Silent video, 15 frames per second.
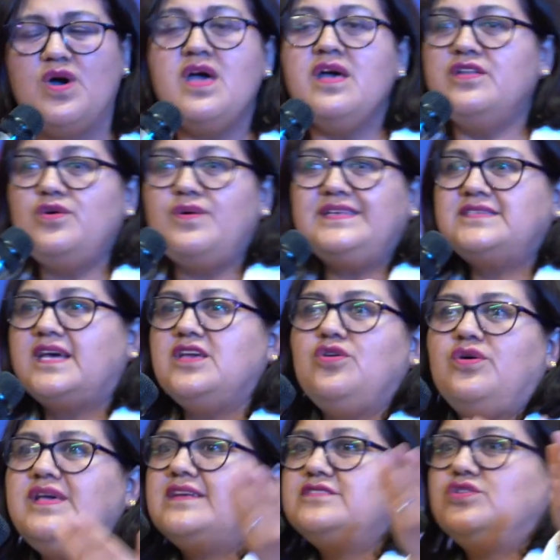No es que yo
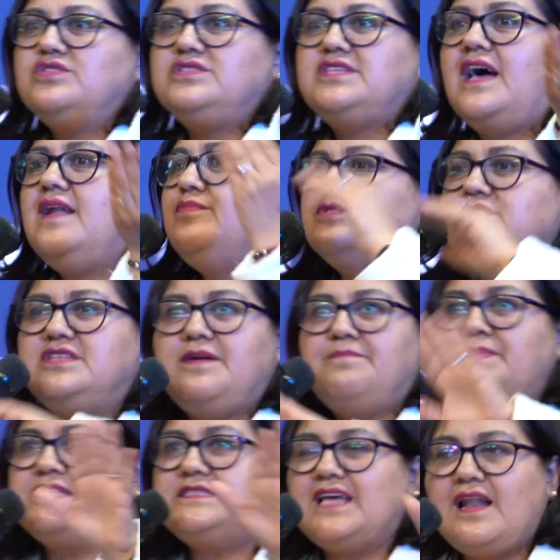ya soy salvo,
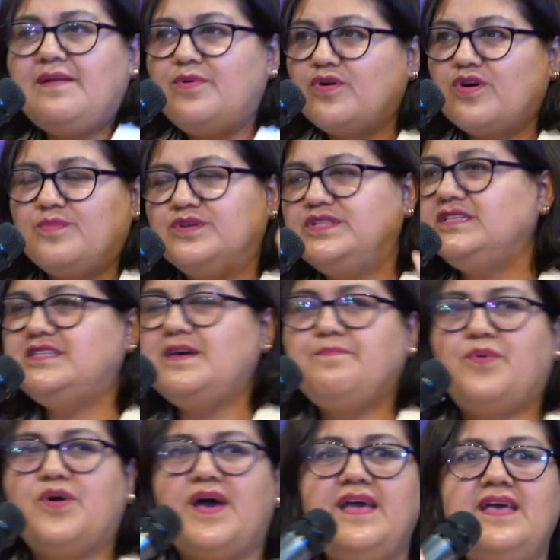siempre salvo, como dicen
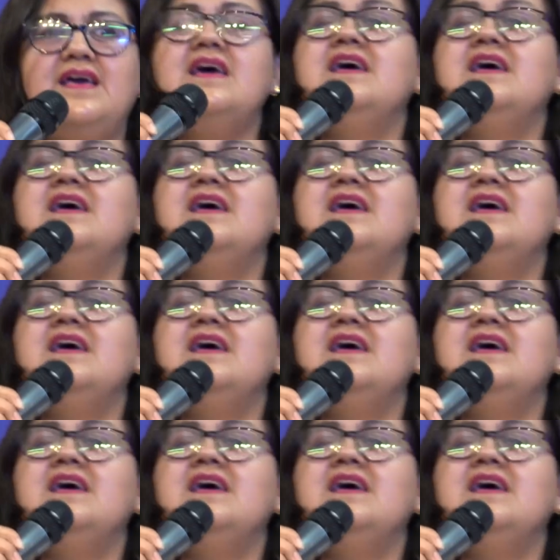por ahí,